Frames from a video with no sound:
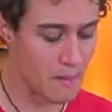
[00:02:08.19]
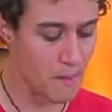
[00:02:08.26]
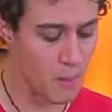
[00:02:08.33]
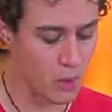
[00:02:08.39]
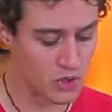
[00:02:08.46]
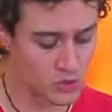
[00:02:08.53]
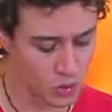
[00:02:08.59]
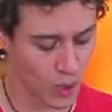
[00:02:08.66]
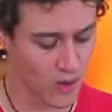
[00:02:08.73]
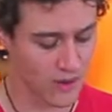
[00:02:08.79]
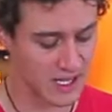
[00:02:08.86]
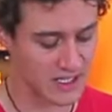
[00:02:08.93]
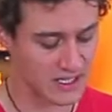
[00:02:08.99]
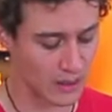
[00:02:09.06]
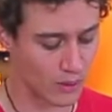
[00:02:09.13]
muy
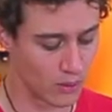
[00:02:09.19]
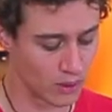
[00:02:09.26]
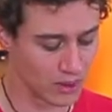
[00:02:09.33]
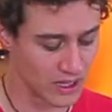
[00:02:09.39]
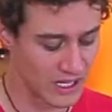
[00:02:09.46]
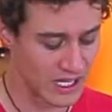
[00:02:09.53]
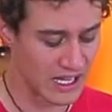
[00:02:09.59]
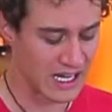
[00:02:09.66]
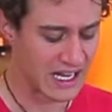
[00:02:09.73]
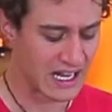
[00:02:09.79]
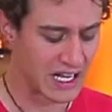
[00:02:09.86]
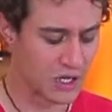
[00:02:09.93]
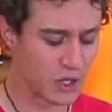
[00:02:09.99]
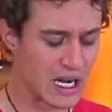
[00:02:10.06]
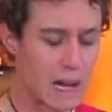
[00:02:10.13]
suave de sabor
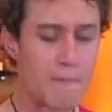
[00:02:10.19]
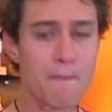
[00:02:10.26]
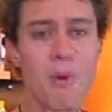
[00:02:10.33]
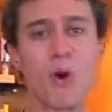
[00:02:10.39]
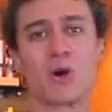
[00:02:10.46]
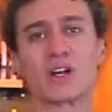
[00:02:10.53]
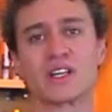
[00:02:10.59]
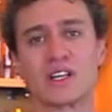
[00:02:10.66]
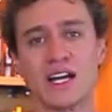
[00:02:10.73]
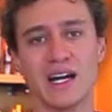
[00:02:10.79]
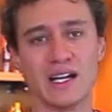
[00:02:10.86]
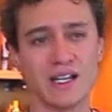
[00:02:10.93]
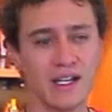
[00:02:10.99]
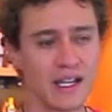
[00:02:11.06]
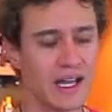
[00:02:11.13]
y no le
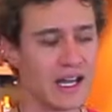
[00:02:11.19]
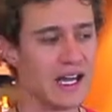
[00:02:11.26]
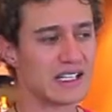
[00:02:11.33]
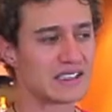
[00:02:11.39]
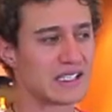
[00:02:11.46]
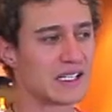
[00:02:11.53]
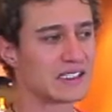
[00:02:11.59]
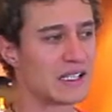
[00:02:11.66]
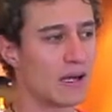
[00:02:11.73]
aporta ese